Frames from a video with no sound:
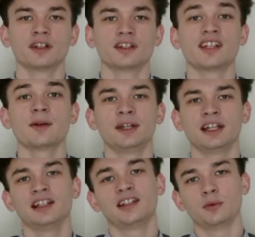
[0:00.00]
sia per
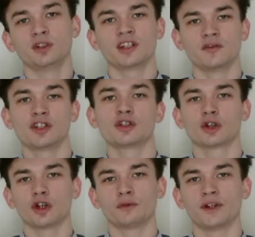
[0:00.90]
il tipo di servizio che
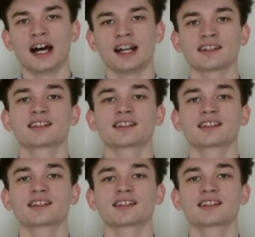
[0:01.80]
offre Aras,